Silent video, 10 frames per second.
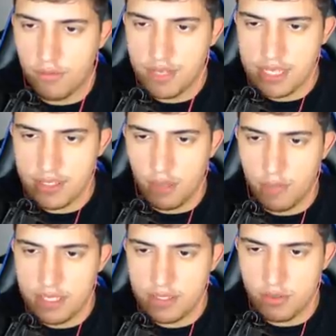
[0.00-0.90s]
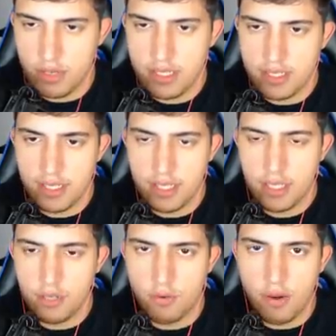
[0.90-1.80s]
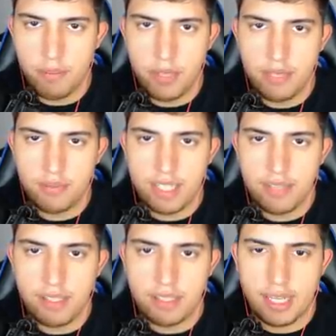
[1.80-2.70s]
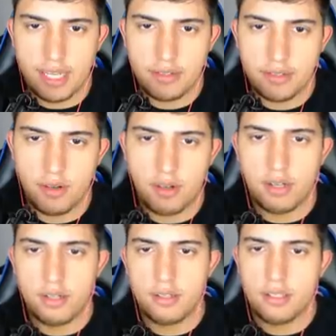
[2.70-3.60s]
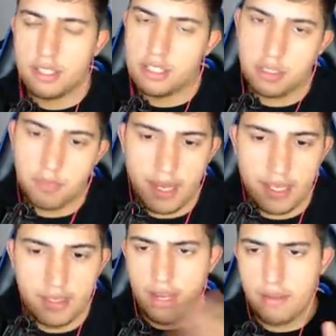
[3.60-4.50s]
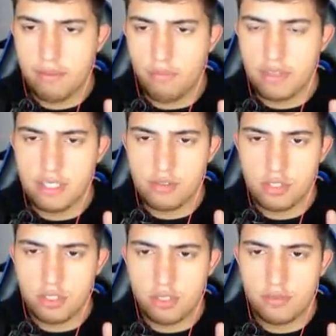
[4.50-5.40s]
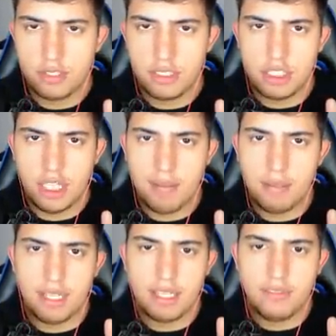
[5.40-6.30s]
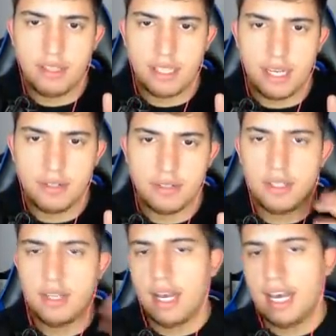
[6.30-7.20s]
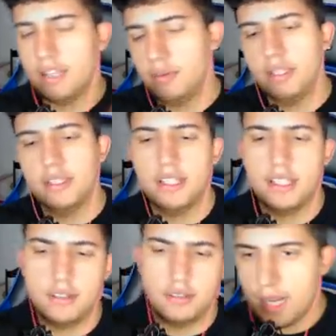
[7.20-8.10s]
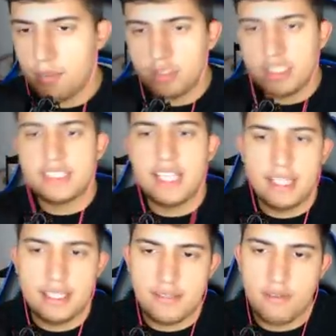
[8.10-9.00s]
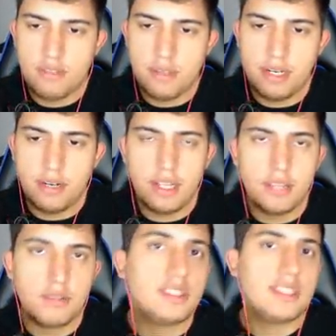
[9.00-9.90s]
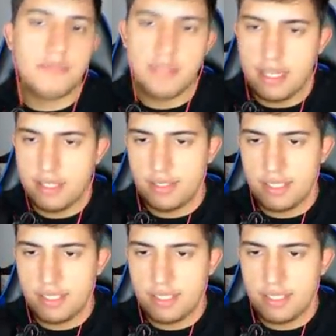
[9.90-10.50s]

Vamos fazer assim, ó. Pra esses dois, eu vou abrir e vou dar inventário. Ó, Kidger Vai, vamos fazer isso de novo? A gente abre aqui esse inventário. Adrien. Não. Acabou os das lendas. Vamos abrir agora dos desafiantes.